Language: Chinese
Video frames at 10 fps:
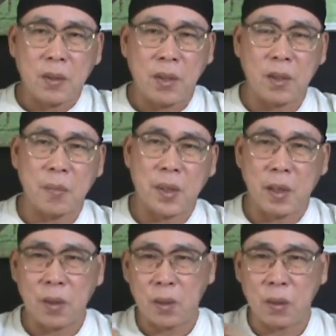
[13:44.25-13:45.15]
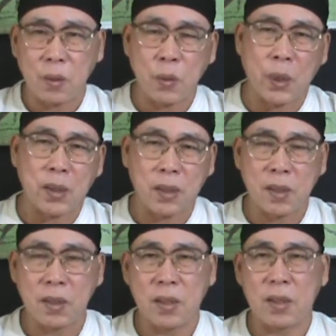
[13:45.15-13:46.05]
调到这边来管这个
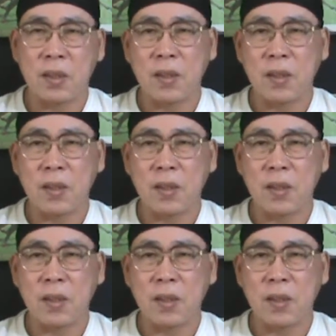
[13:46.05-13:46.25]
设计。